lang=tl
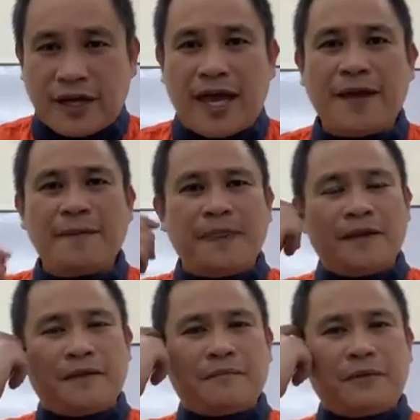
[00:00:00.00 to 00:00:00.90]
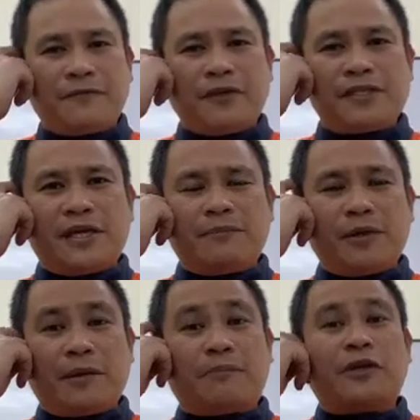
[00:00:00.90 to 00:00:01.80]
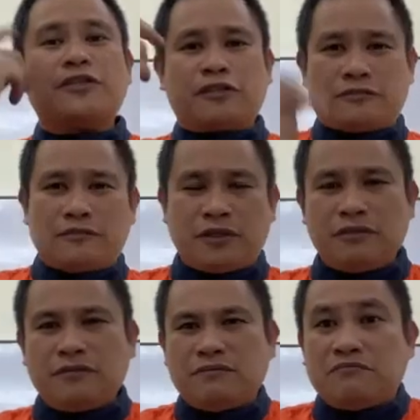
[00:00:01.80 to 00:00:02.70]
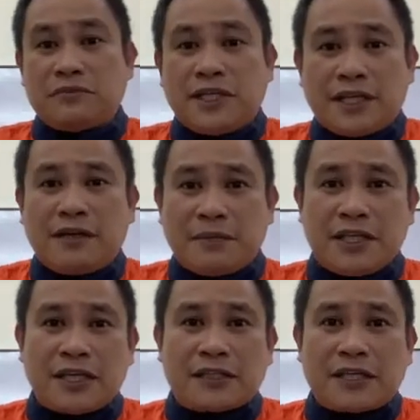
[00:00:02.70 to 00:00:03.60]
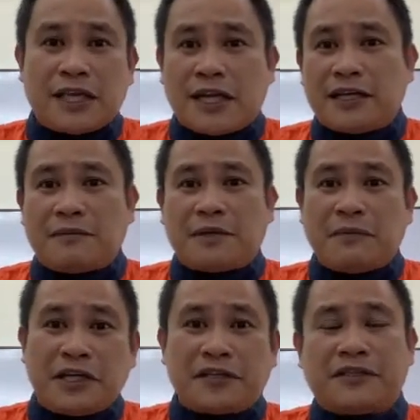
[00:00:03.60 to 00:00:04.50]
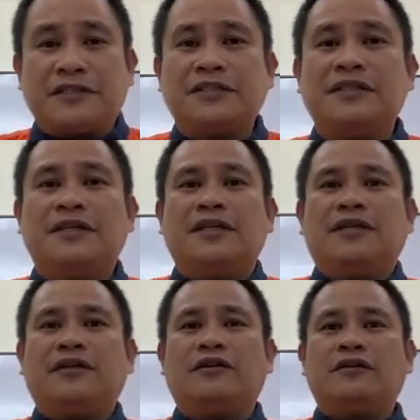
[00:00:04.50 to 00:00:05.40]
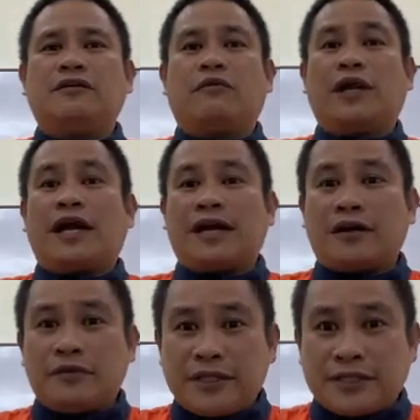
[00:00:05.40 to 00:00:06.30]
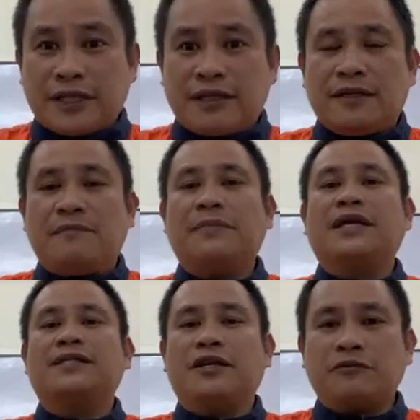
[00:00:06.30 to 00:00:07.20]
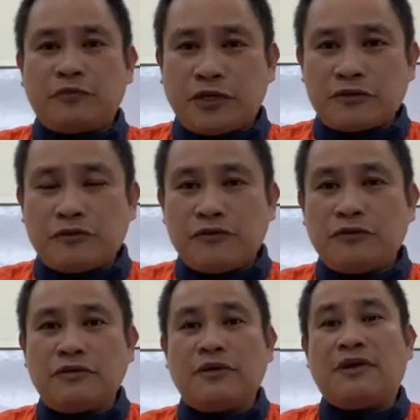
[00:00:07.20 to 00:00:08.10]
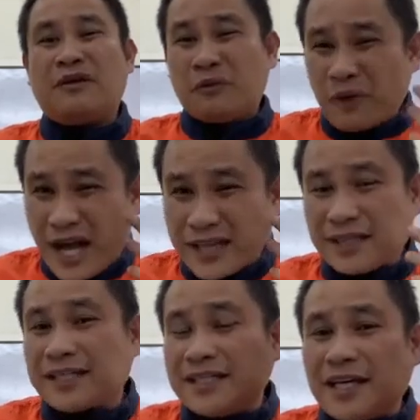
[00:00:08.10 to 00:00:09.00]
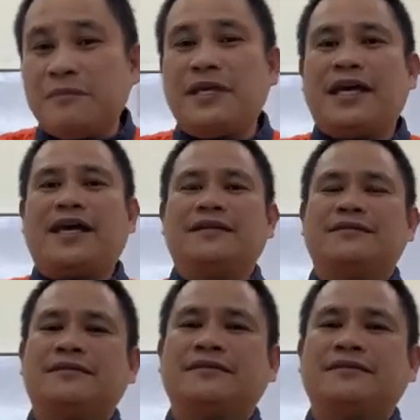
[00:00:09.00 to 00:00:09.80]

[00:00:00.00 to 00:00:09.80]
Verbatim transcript: Okay? But for example, a person, no? hindi ka naman din nagdadala ng mga blinkers, no? wala kang whistle, pag-shout mo ng sunog, what? Kasi nga bingi.